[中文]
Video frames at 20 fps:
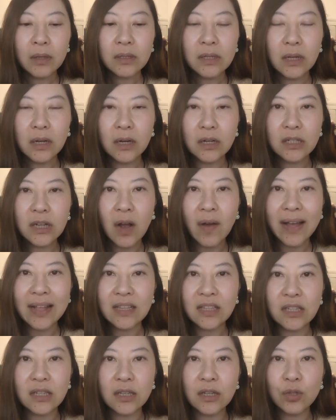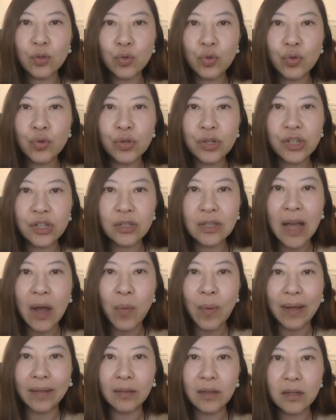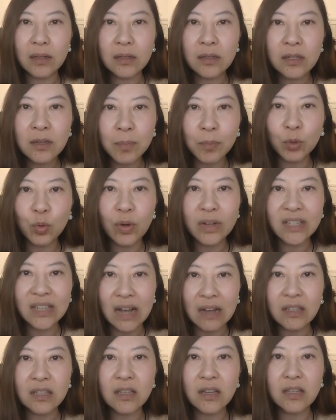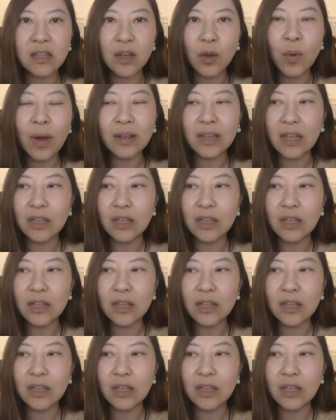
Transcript: 这个赵安吉去世当晚的这么多详细的情况，